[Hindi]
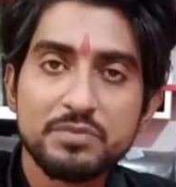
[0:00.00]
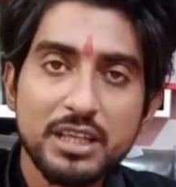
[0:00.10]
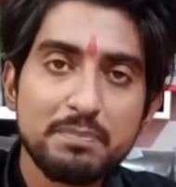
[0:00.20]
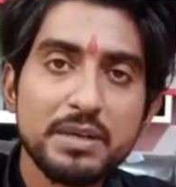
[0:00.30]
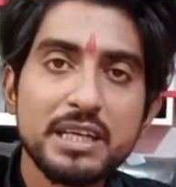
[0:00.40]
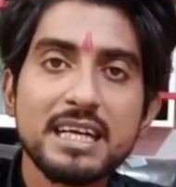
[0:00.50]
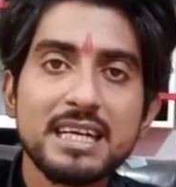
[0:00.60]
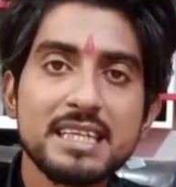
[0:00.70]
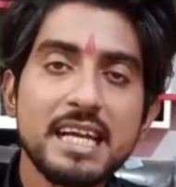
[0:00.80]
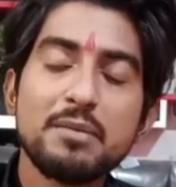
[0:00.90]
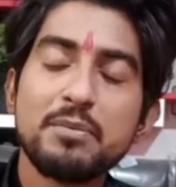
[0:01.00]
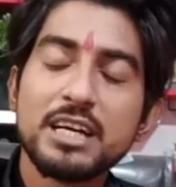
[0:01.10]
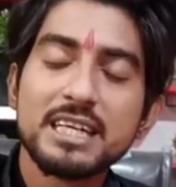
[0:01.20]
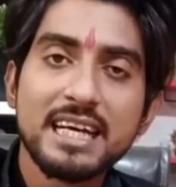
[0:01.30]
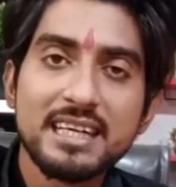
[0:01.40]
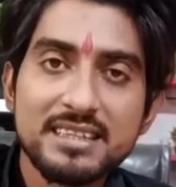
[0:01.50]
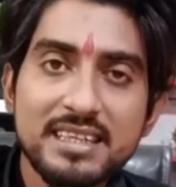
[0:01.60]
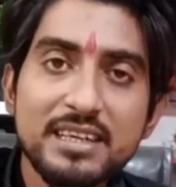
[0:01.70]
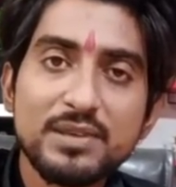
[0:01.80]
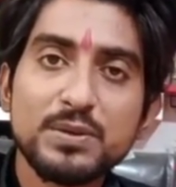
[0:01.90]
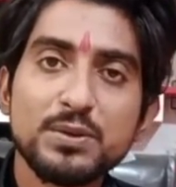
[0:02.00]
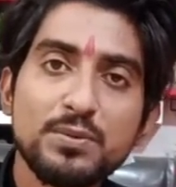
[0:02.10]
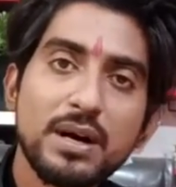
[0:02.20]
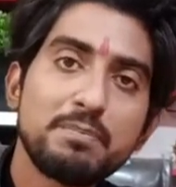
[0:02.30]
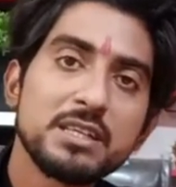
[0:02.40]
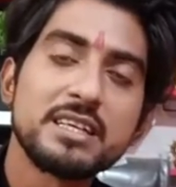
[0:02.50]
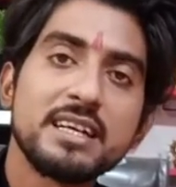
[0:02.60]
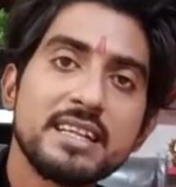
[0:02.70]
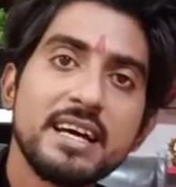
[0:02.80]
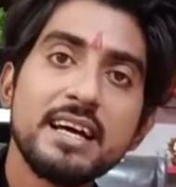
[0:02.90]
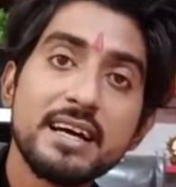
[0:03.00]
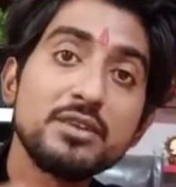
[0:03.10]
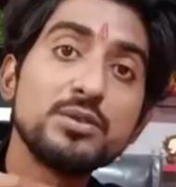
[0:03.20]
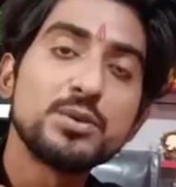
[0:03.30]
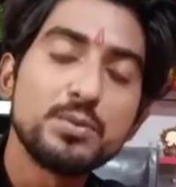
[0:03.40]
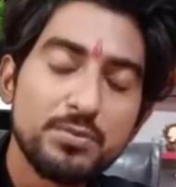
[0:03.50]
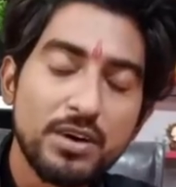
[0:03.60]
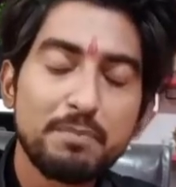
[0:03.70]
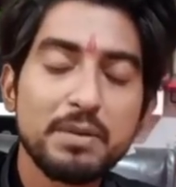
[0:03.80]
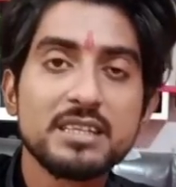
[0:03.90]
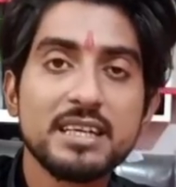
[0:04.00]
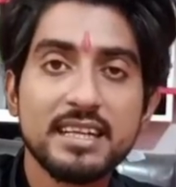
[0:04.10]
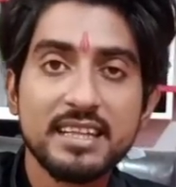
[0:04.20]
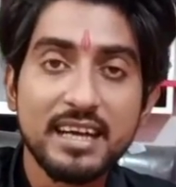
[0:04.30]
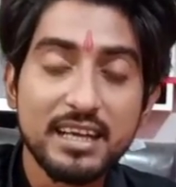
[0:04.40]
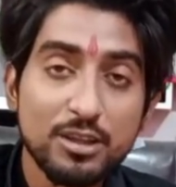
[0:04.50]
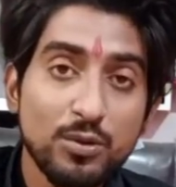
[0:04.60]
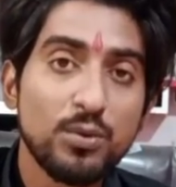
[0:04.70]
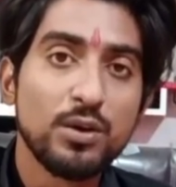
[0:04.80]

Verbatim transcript: तब भी इनका चैनल मोनेटाइज ही यूट्यूब वापस करता है अगर यूट्यूब वापस करता है तो